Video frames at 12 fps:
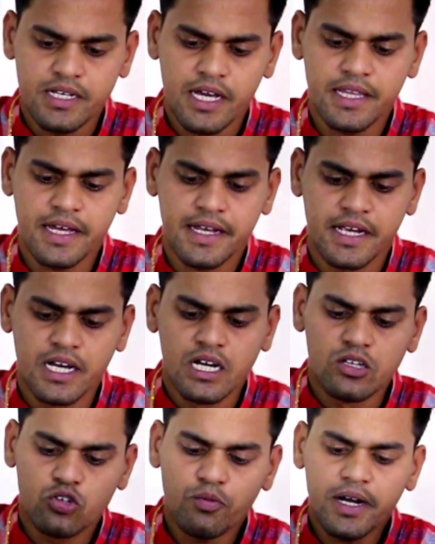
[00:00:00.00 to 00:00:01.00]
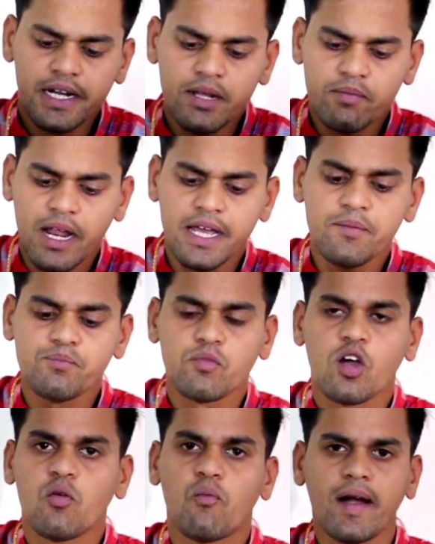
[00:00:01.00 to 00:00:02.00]
यहाँ देखिए जो मैंने टीम बनाई है
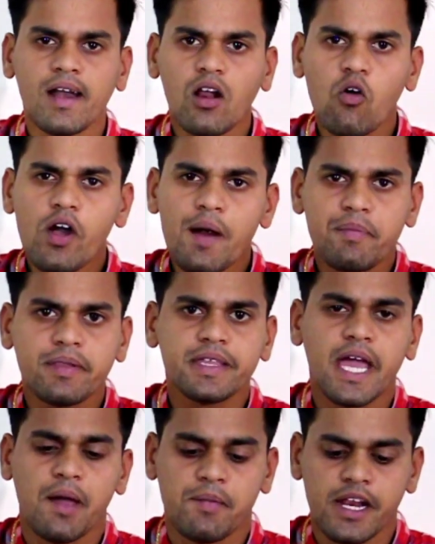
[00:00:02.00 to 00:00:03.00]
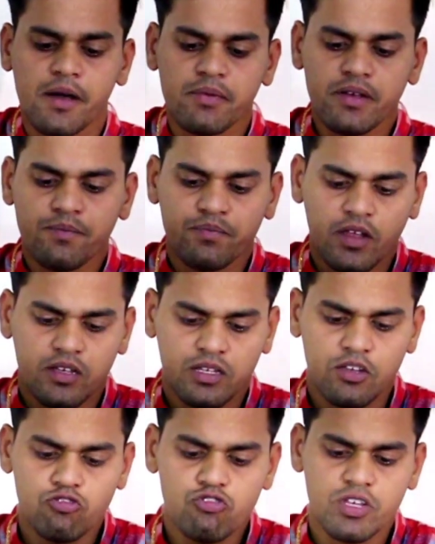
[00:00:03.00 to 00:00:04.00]
बटलर को कैप्टन दिया है मैंने अभी
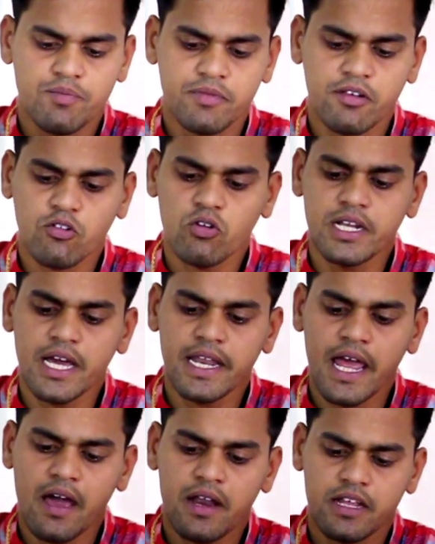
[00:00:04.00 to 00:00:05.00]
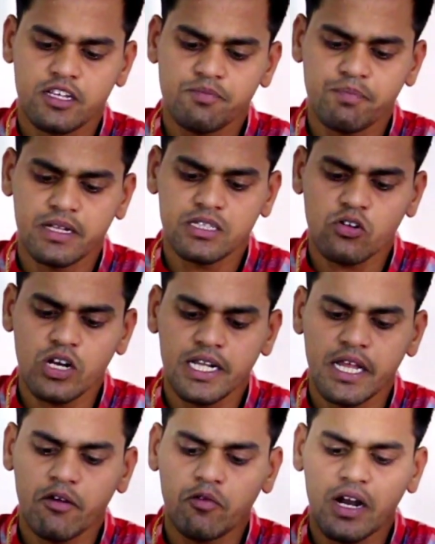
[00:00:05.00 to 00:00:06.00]
संजू सैमसंग को लिया गया रशिद पंत को लिया
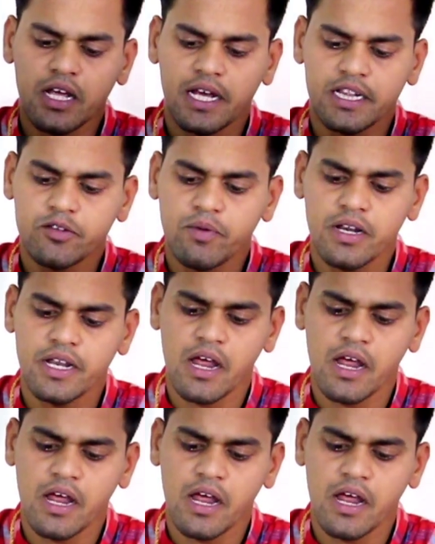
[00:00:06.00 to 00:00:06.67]
देवबाड़ा हेतमेर